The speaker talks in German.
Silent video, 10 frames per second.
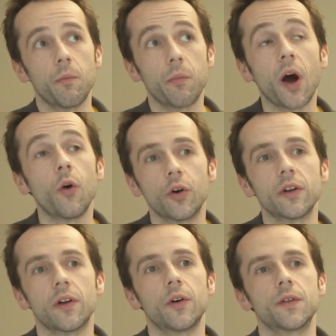
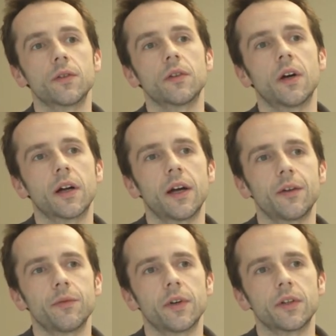brauchen heutzutage
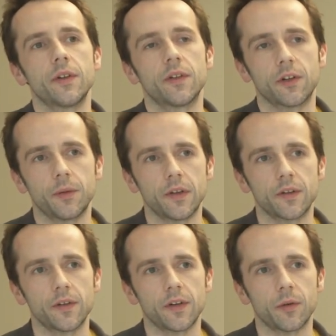einfach die Sequenz
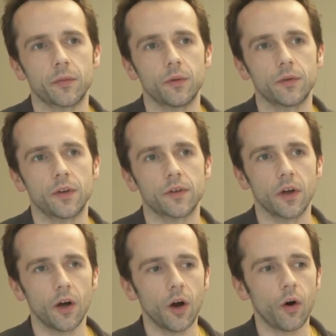des Erbgutes.
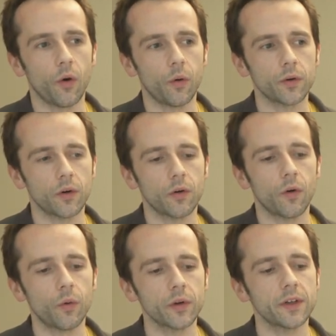Oh,
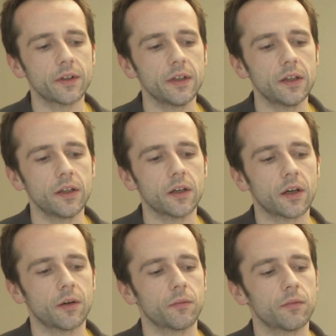ohne die
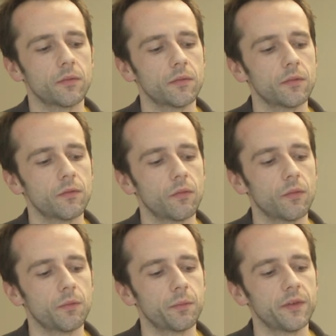ähm,
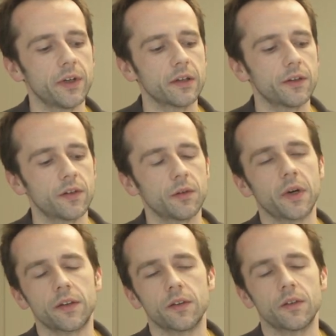bewegen die sich
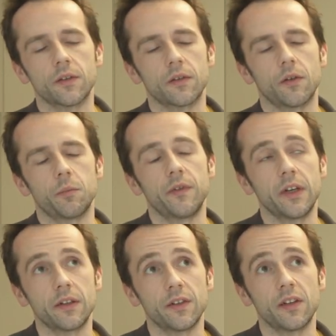meistens
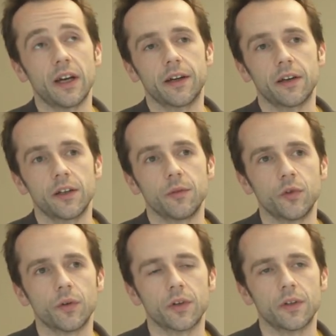bewegen die sich eigentlich im
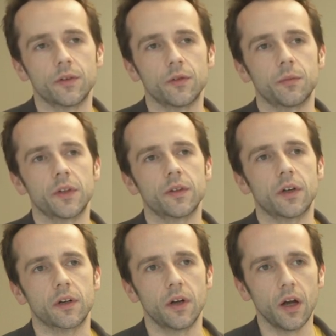Dunkeln, das muss man
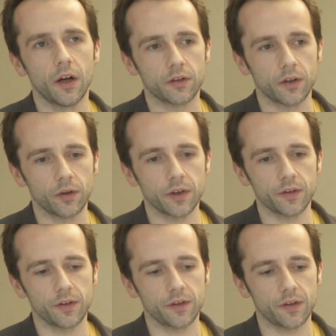sagen. Dadurch
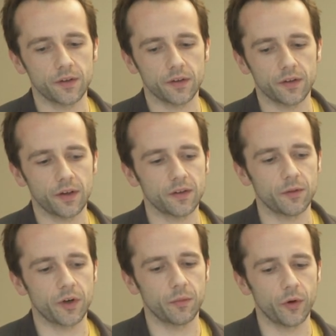ist es jetzt das erste
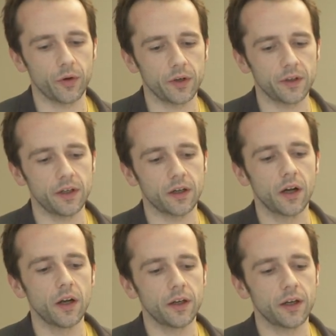Mal möglich, hier,
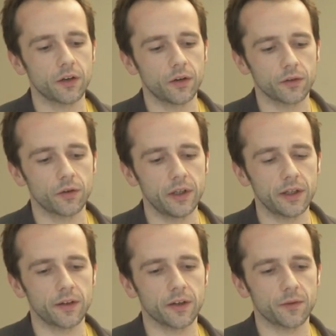hier
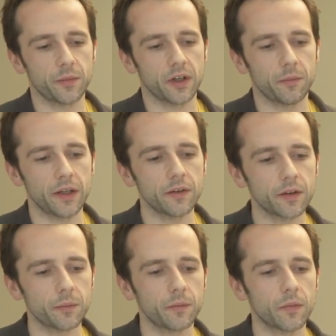kontrolliert
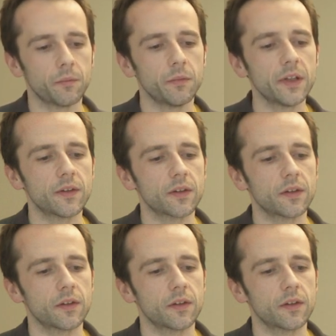Experimente mit,